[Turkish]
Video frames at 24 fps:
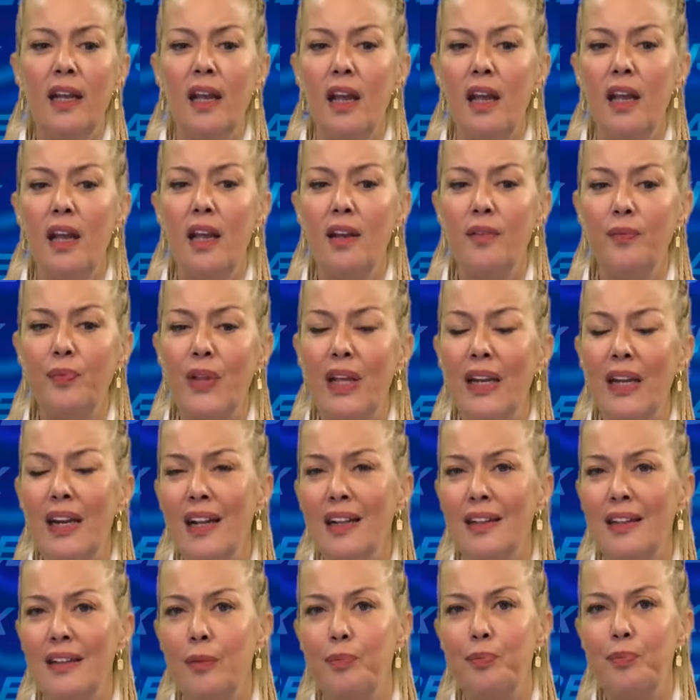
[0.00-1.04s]
E,
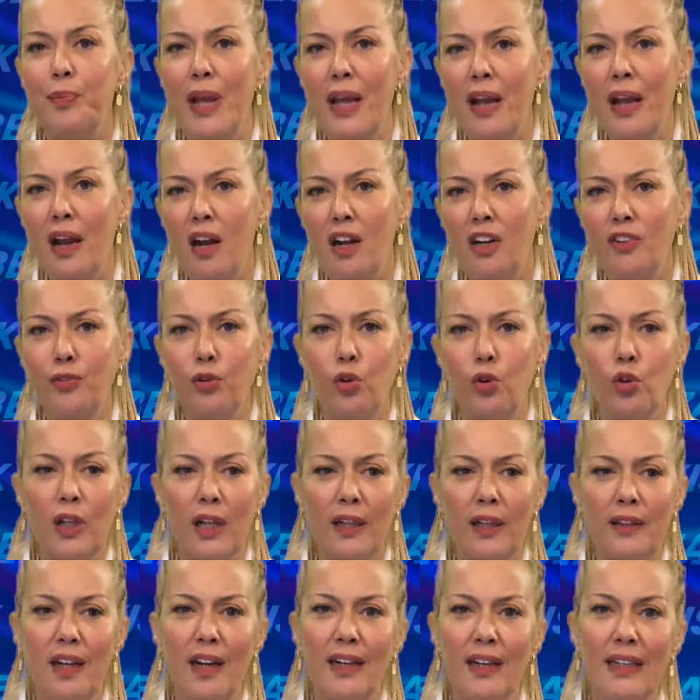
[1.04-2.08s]
genellikle B harfi
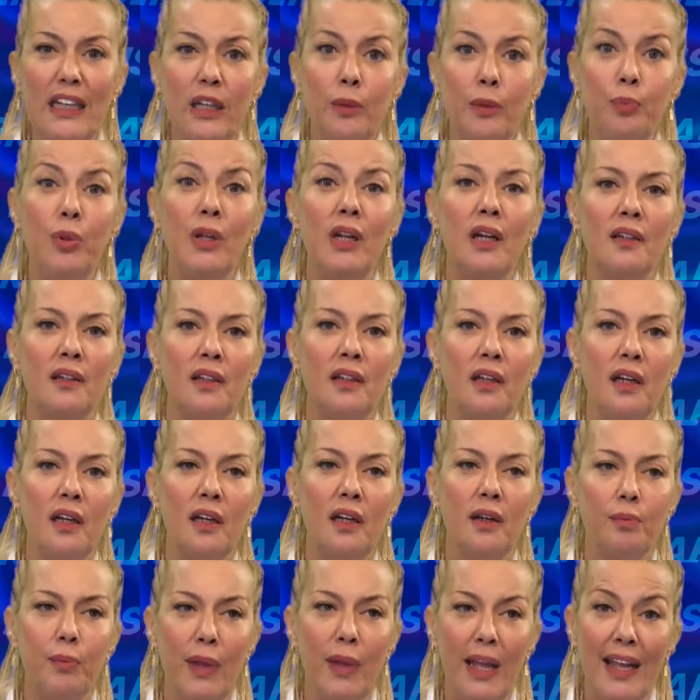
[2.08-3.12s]
olanlar ilk
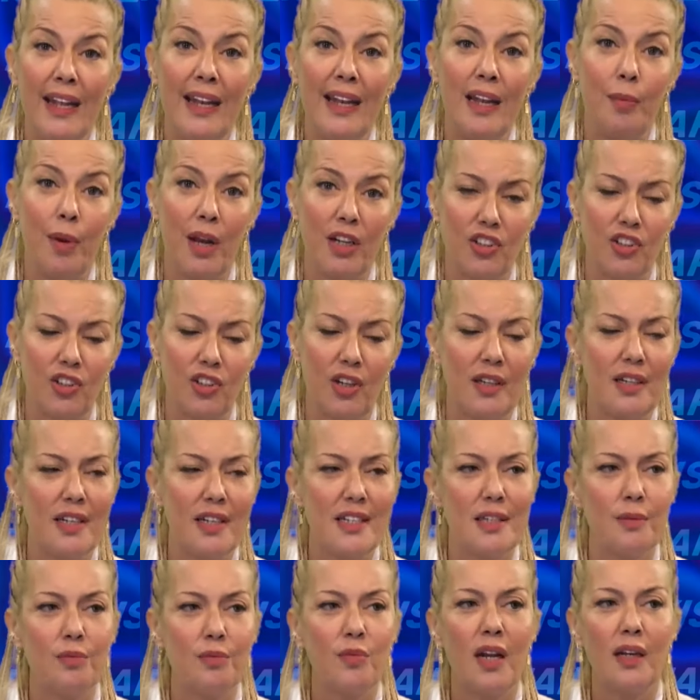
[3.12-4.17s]
planda B ile başlayan
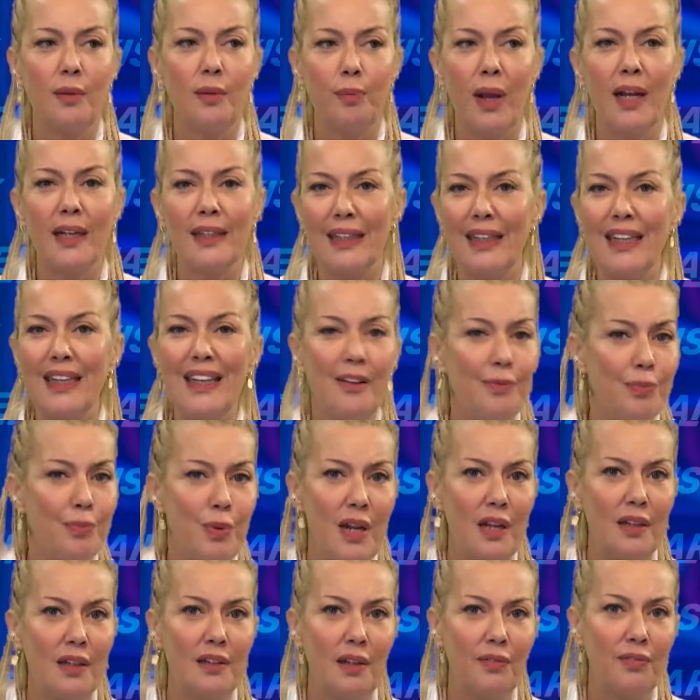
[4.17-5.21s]
isimler belki ilk
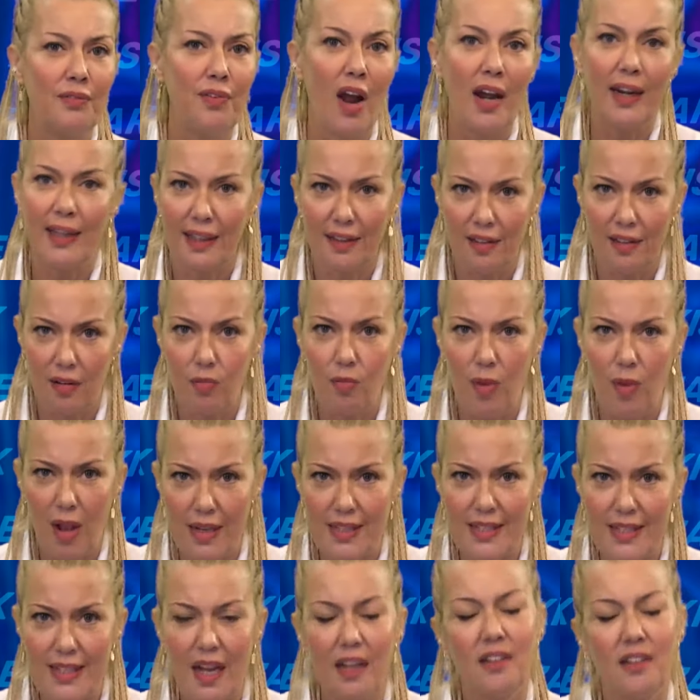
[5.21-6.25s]
planda fark
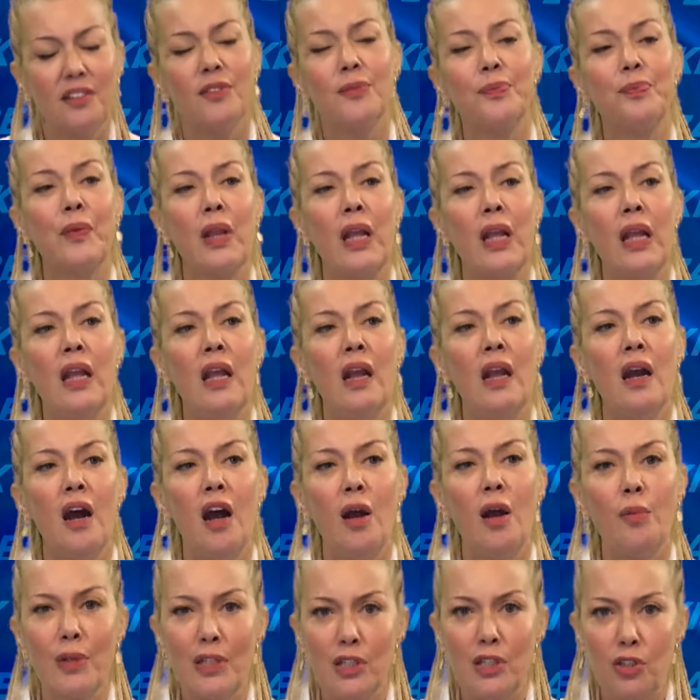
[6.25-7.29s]
edilmezler.
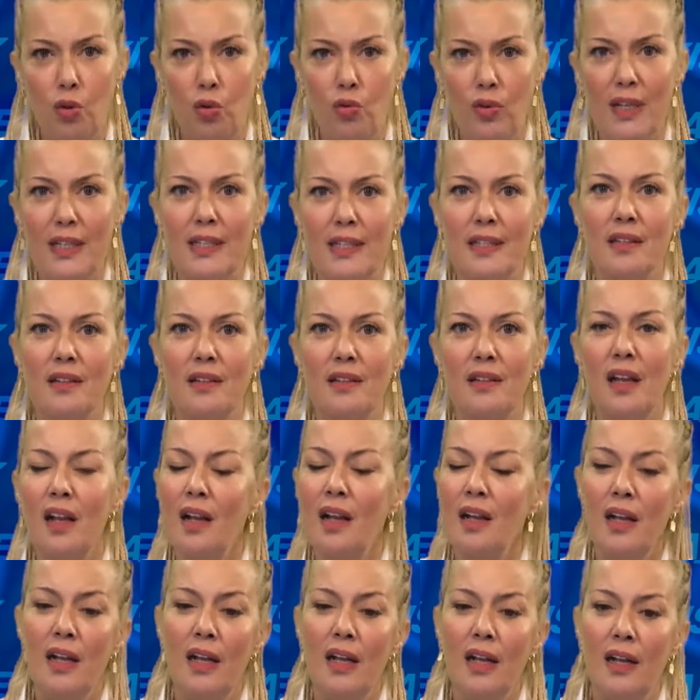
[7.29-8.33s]
Ama
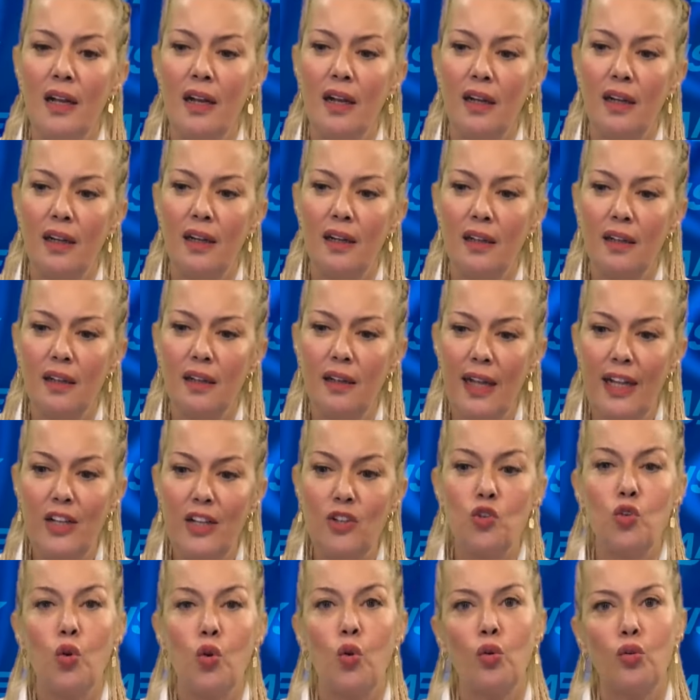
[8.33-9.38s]
sonrasında e, en
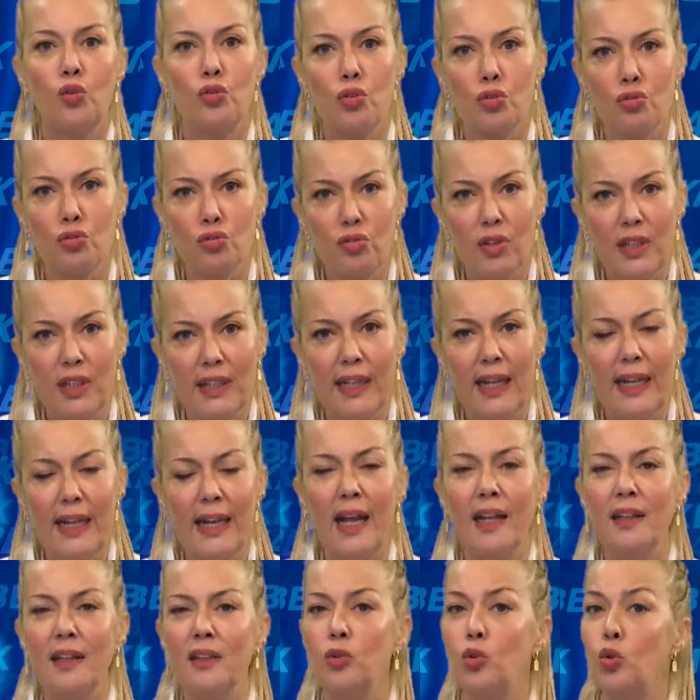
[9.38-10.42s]
çok sözü
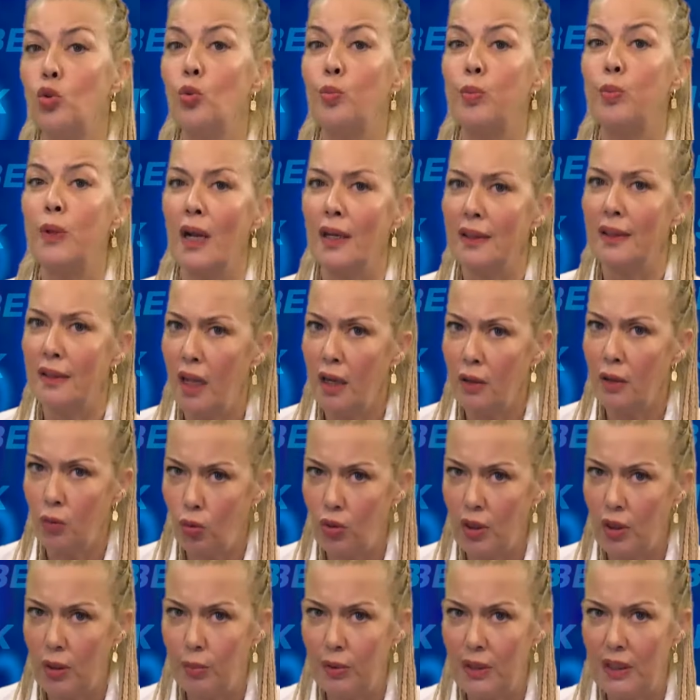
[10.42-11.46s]
dinlenen gruplardan
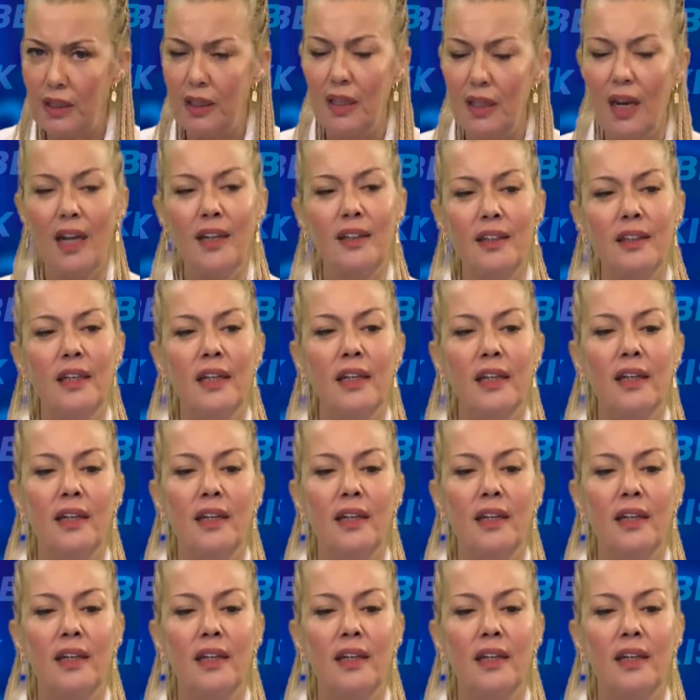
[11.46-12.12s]
olabilirler.